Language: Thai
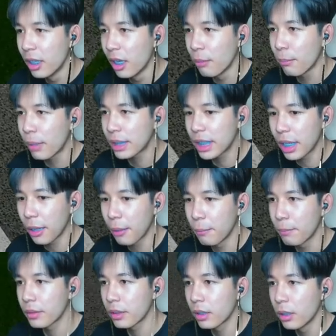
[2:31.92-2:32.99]
มาสิ
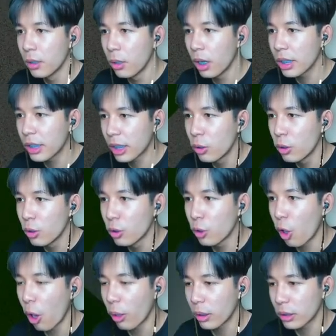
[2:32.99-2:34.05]
เอ้ย เดี๋ยวนะ ข
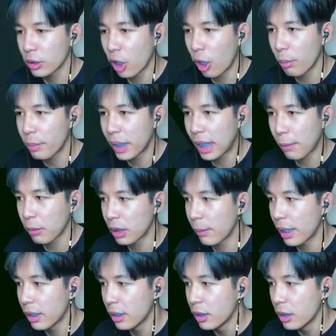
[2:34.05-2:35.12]
อ ขอเพี่ดาก่อนได้ไหม
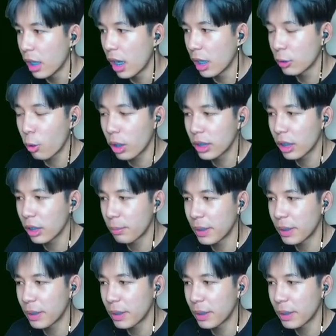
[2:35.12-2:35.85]
เออทุกคนเดี๋ยวพี่